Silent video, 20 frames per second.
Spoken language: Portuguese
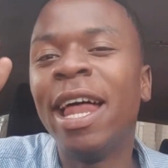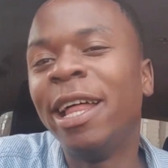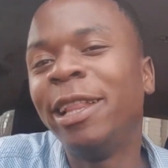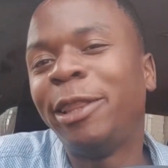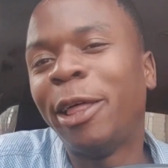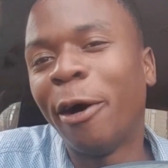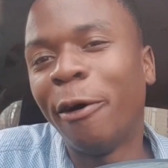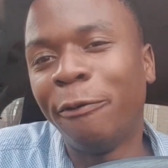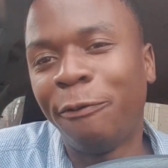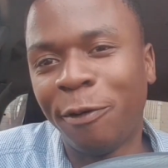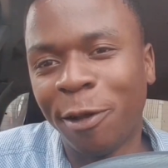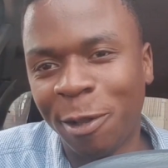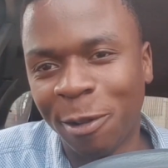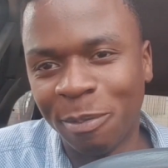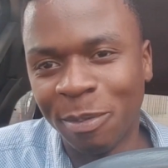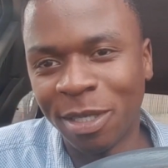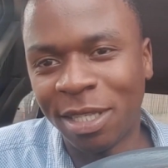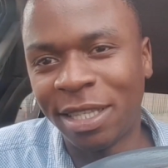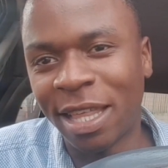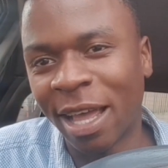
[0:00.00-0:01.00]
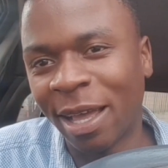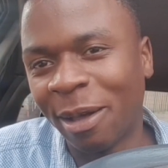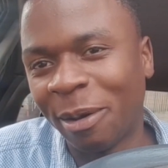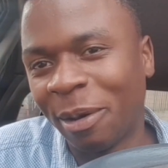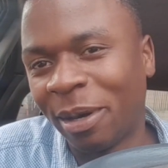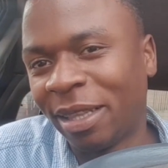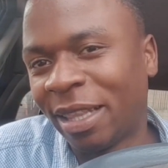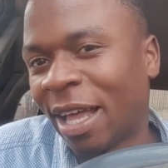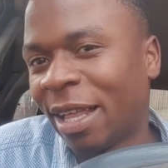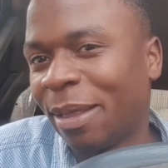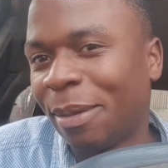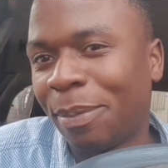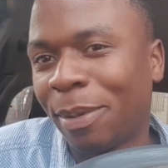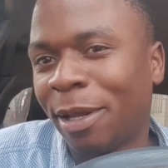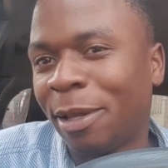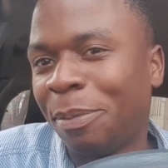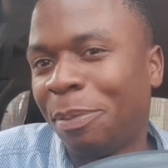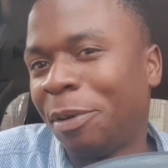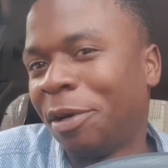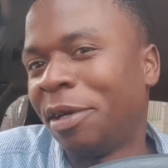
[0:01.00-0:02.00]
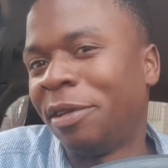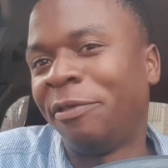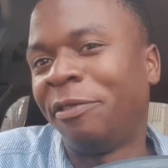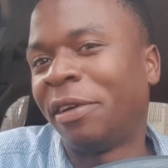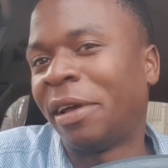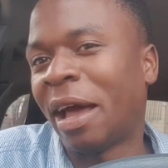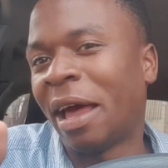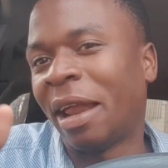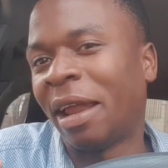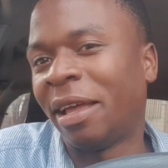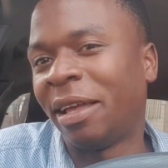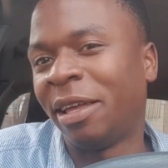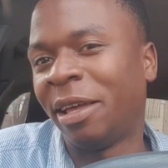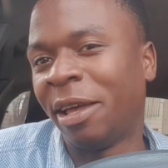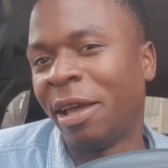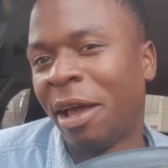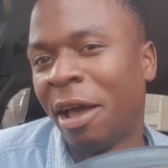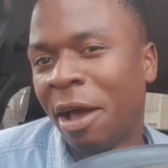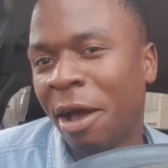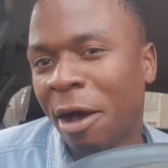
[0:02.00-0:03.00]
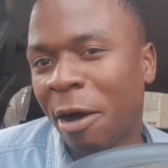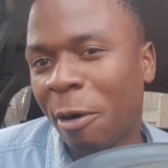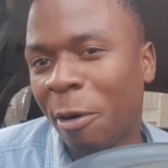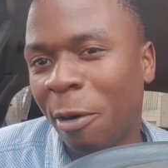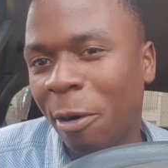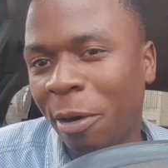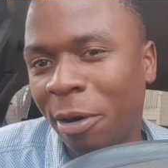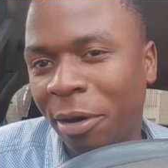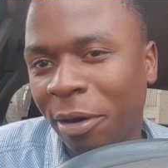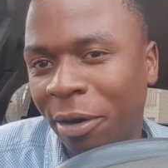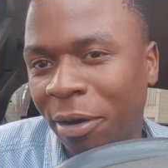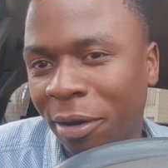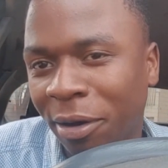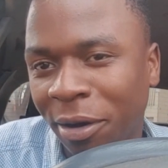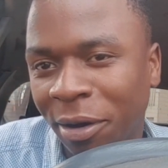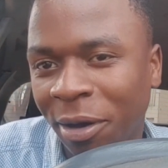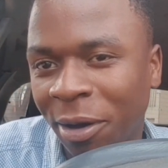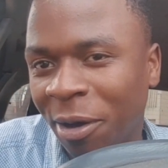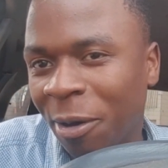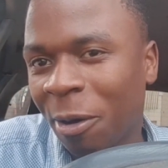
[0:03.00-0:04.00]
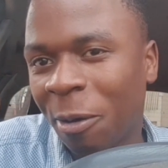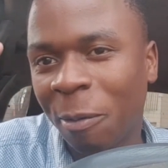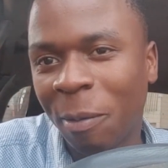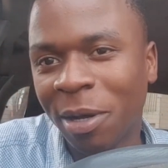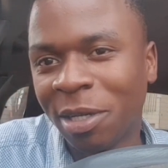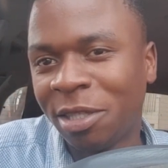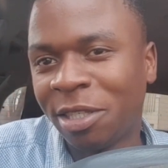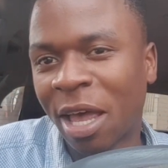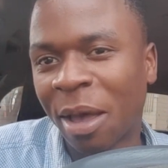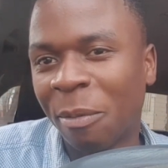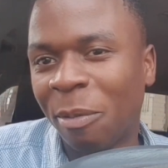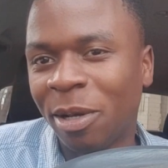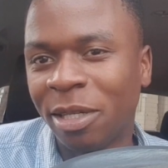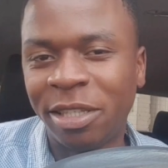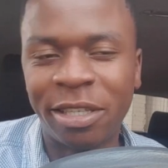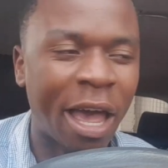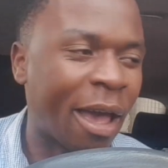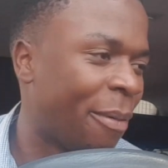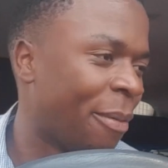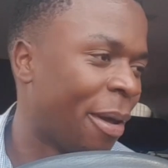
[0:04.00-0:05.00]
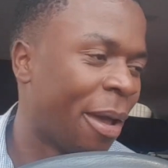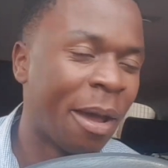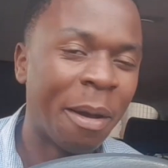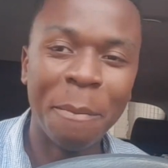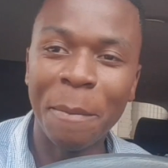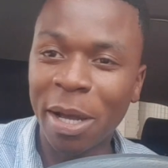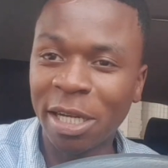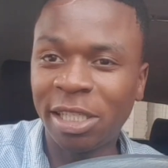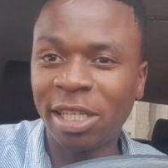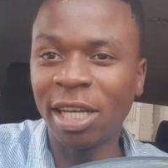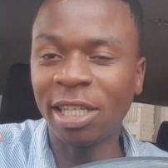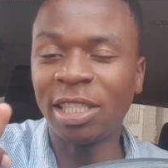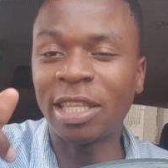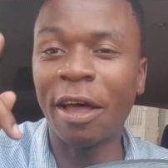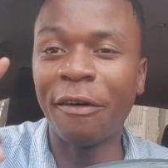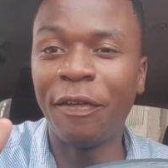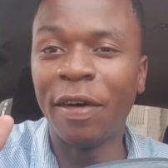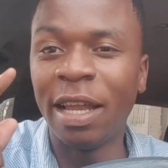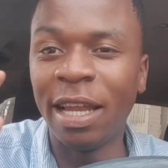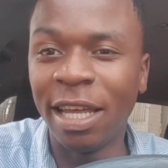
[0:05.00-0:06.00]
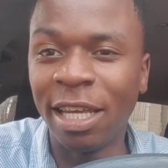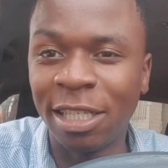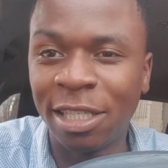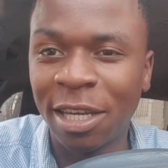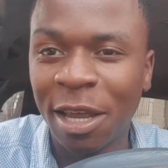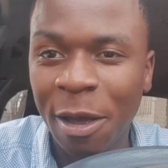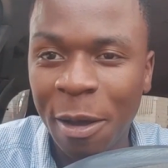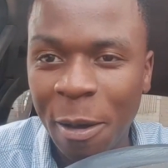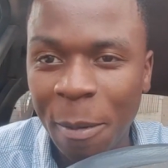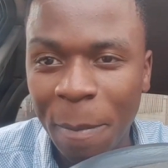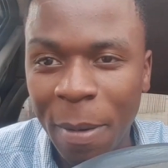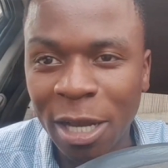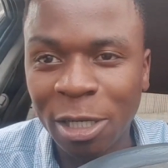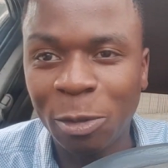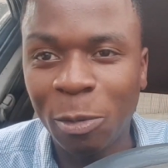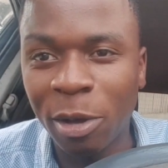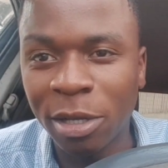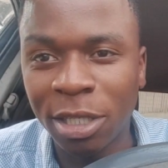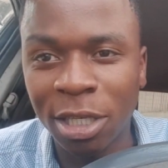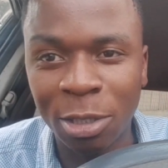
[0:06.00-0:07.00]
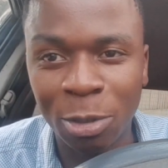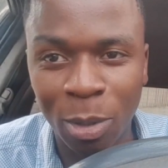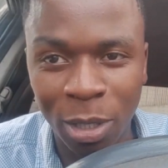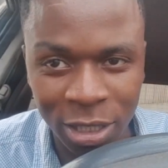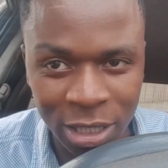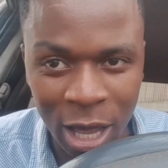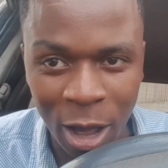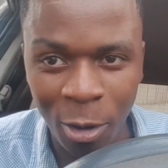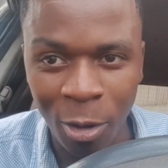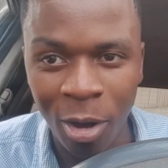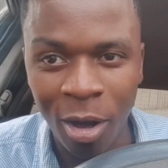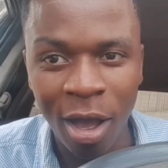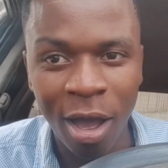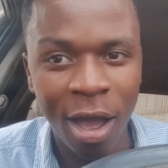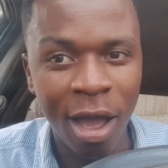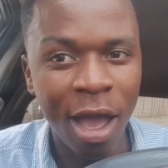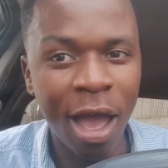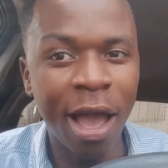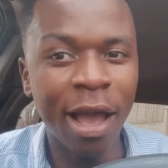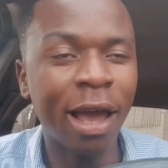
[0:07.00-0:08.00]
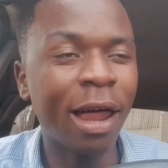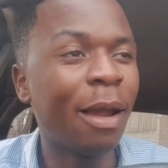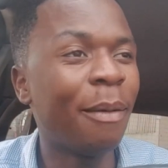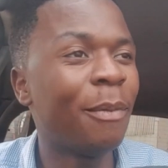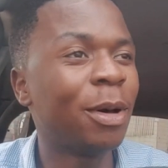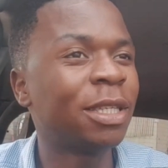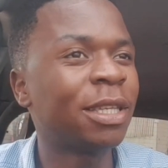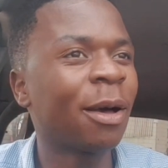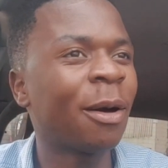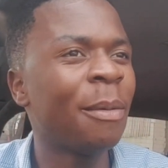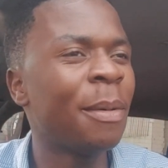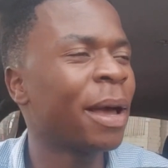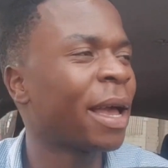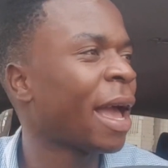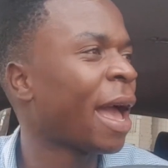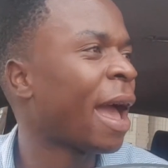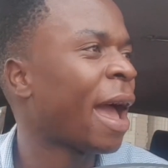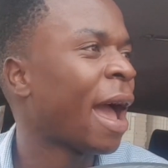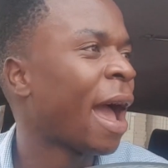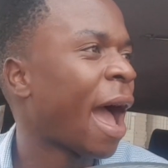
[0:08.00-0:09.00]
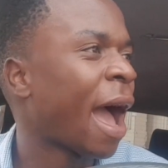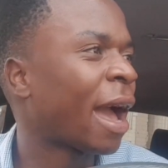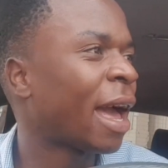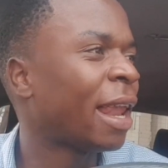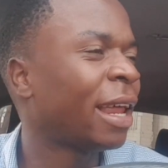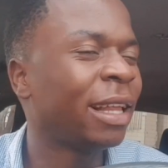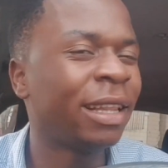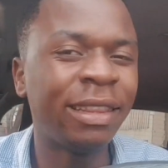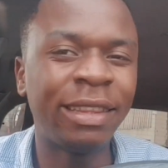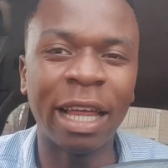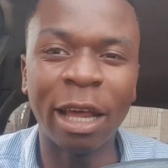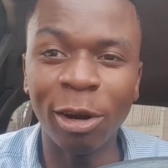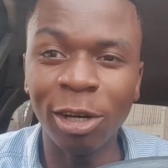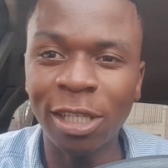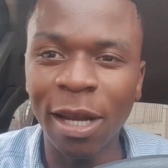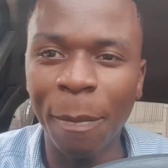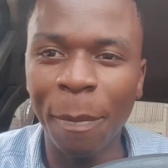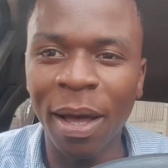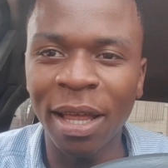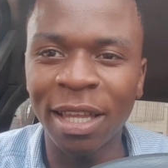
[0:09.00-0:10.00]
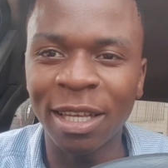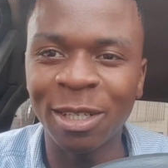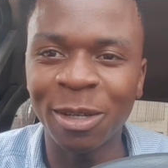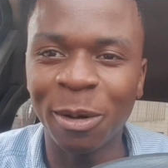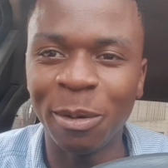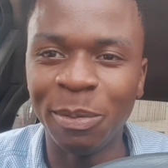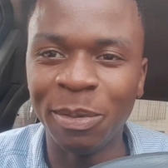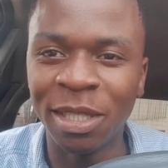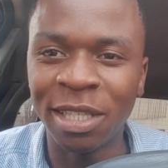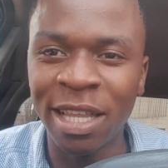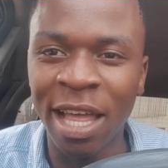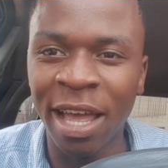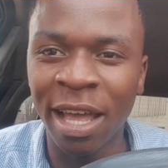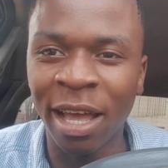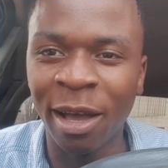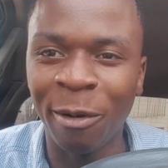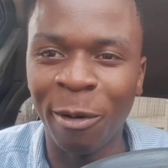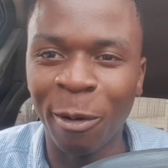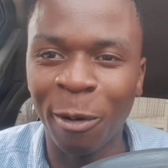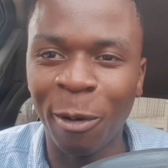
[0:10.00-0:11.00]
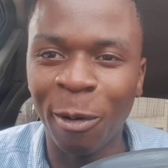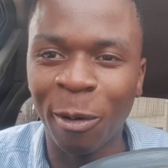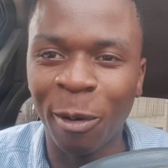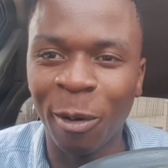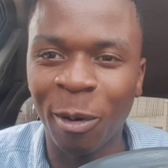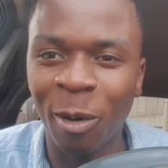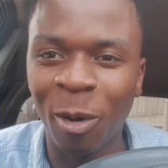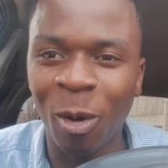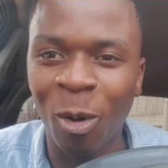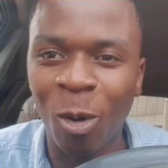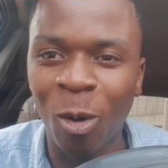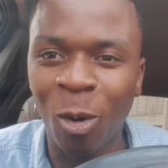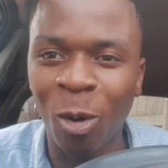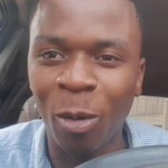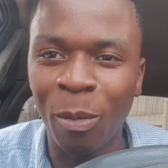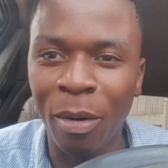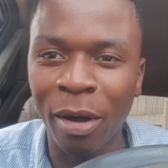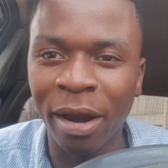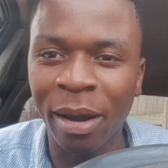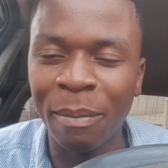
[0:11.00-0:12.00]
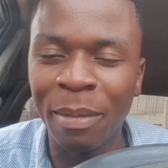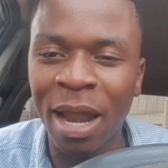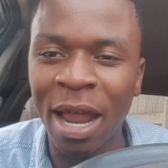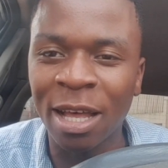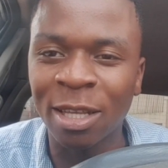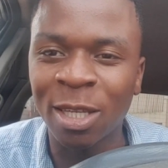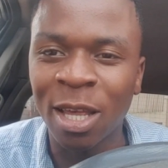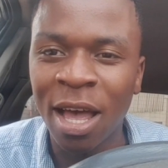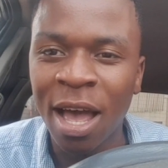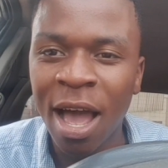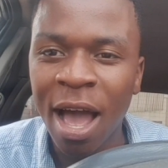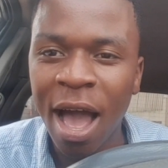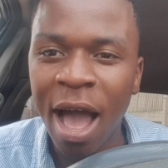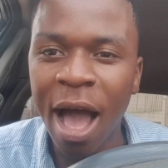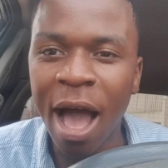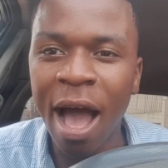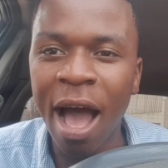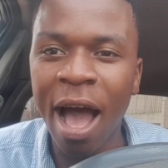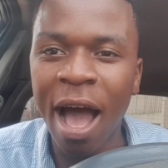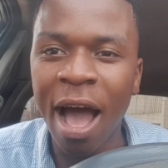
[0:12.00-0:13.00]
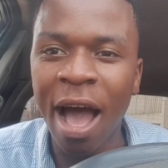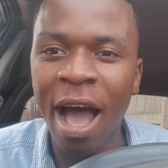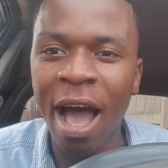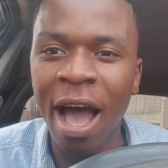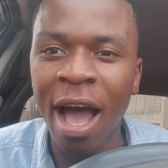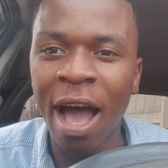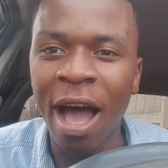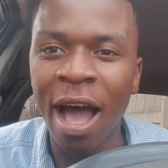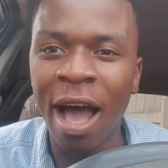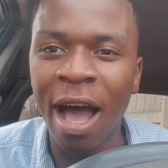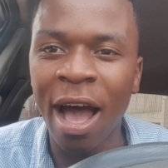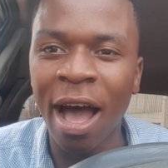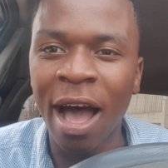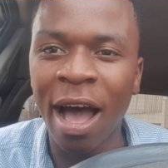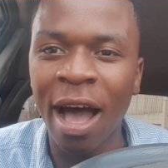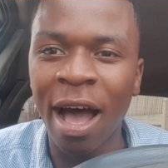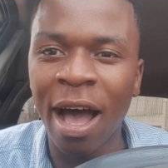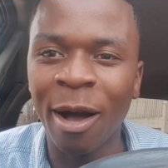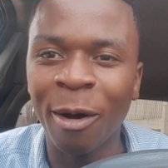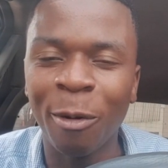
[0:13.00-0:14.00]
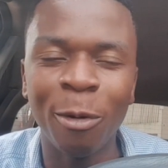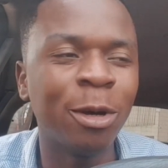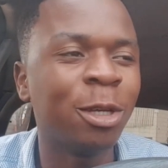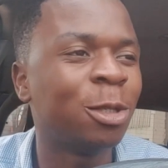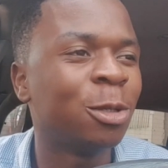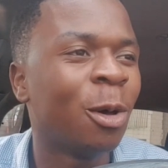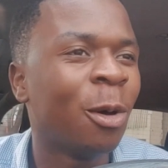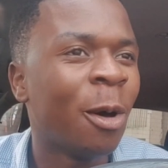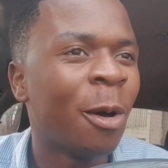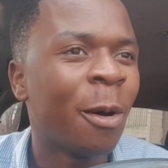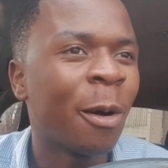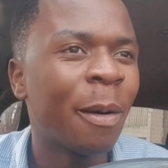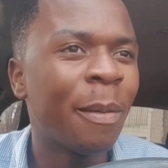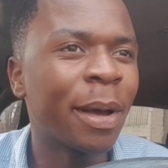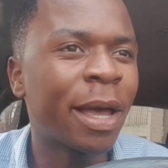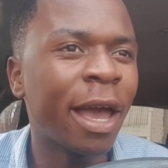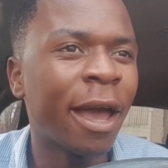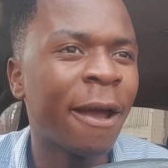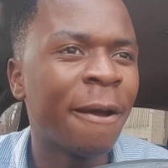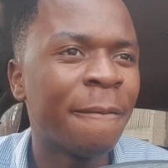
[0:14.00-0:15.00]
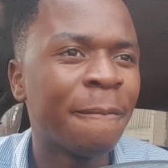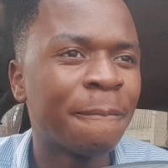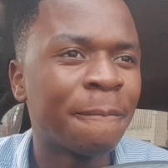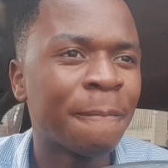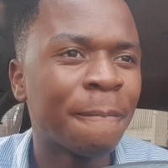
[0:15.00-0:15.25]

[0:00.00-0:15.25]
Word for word: Nem deu filho mistake, coitada, para depois ficar aqui. Oh, one time, one time. Mas quem está feliz mais com essa situação é aquela moça, como é que é? Aquela que deram chapadas com mistake, com, com, com, com, com a, a, a coisa. Como é que é?